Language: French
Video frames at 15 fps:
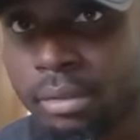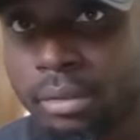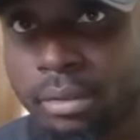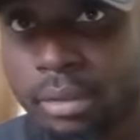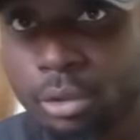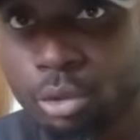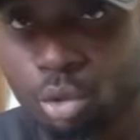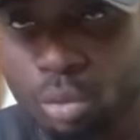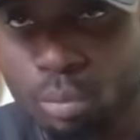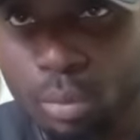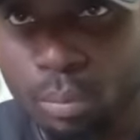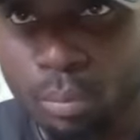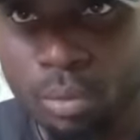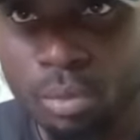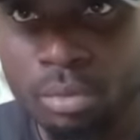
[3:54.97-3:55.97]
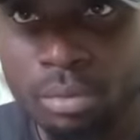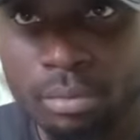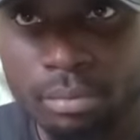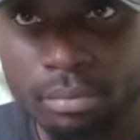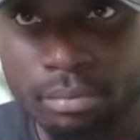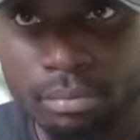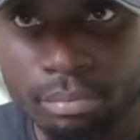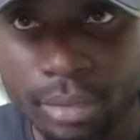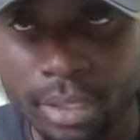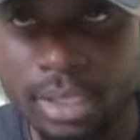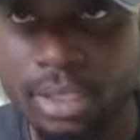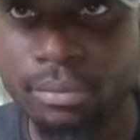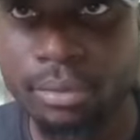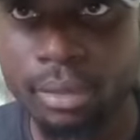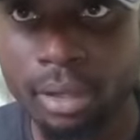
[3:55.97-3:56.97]
C'est deux propos bien
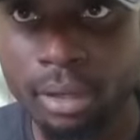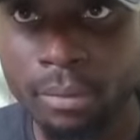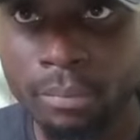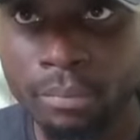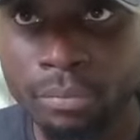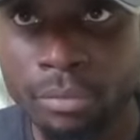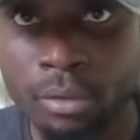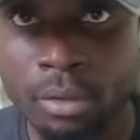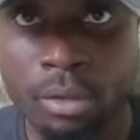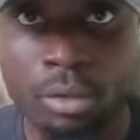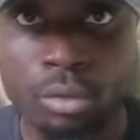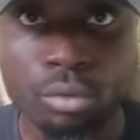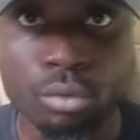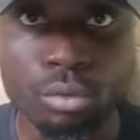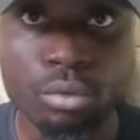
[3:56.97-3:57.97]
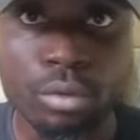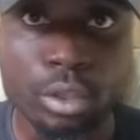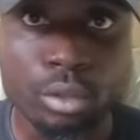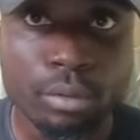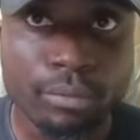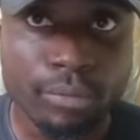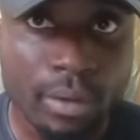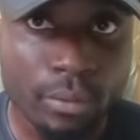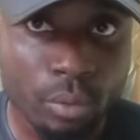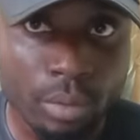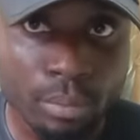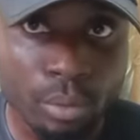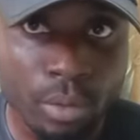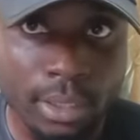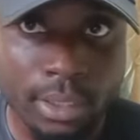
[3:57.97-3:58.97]
différents nous étions
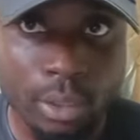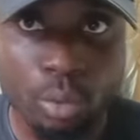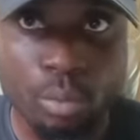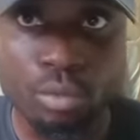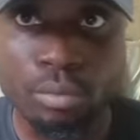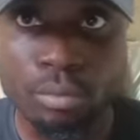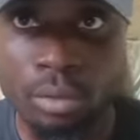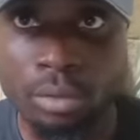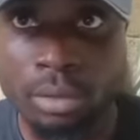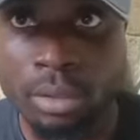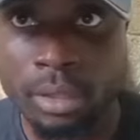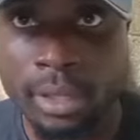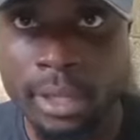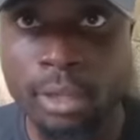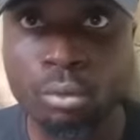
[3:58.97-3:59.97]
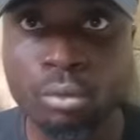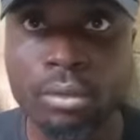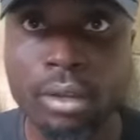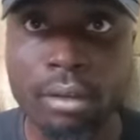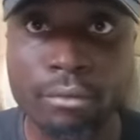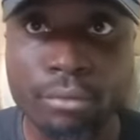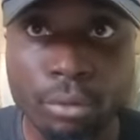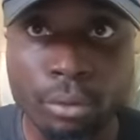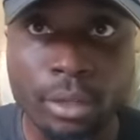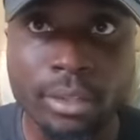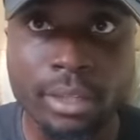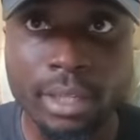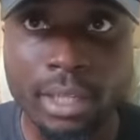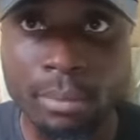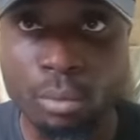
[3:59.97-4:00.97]
favoris pour gagner la Coupe du Monde et nous avions
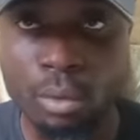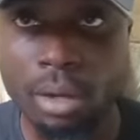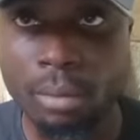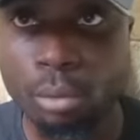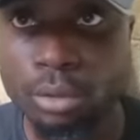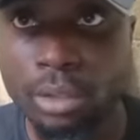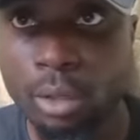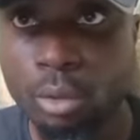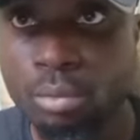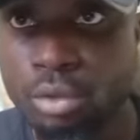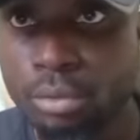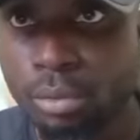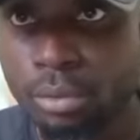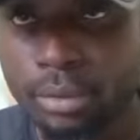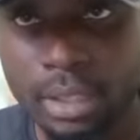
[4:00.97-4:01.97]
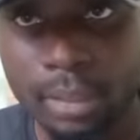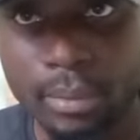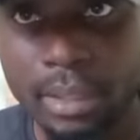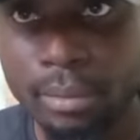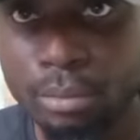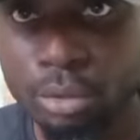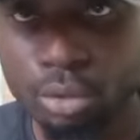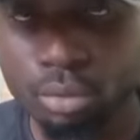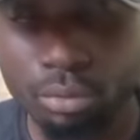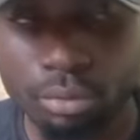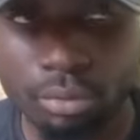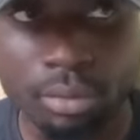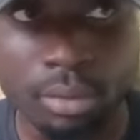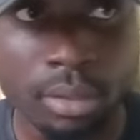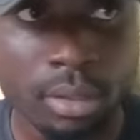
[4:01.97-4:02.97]
une équipe pour remporter la Coupe du Monde. Ce n'est pas la même
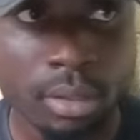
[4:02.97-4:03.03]
chose.